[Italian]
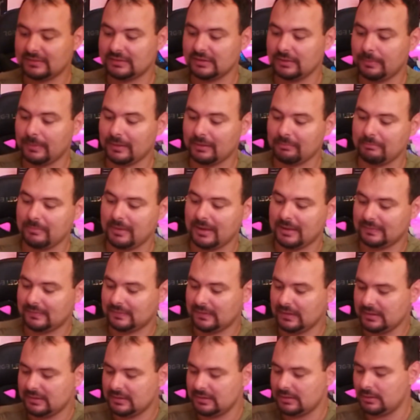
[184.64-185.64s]
che ti
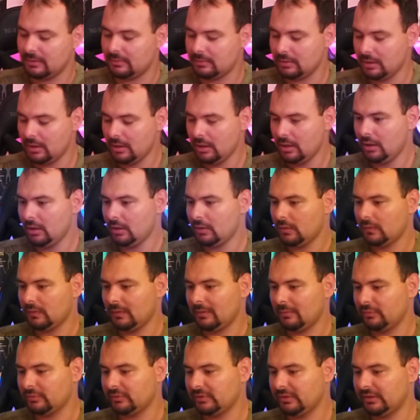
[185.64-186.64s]
permette di
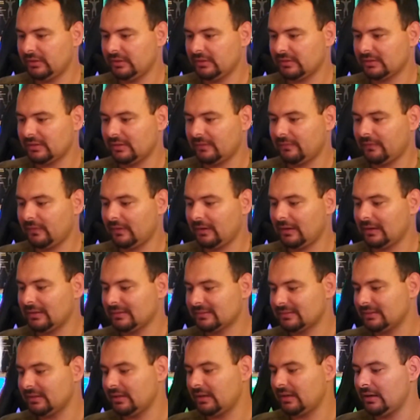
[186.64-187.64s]
vediamo se riesco a
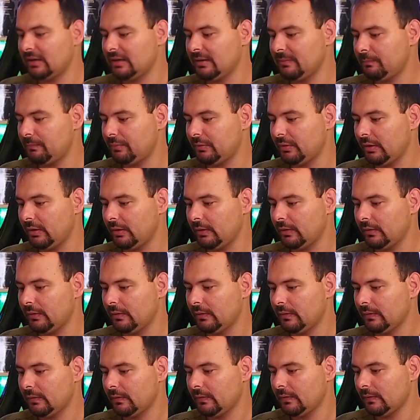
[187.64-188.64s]
farla stare
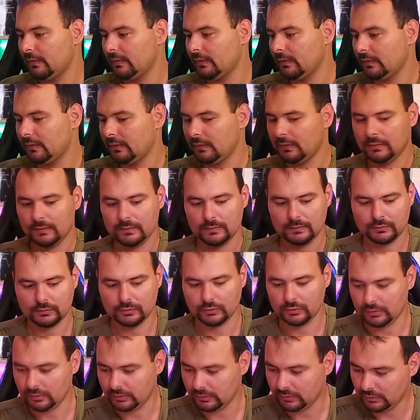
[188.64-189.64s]
all'impiede
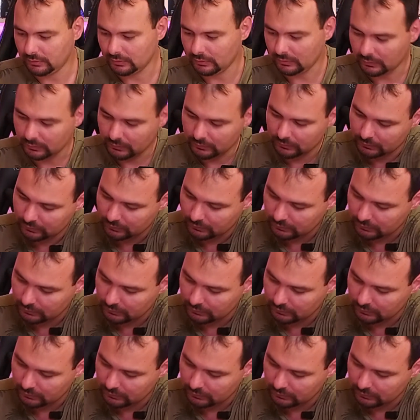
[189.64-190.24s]
cioè di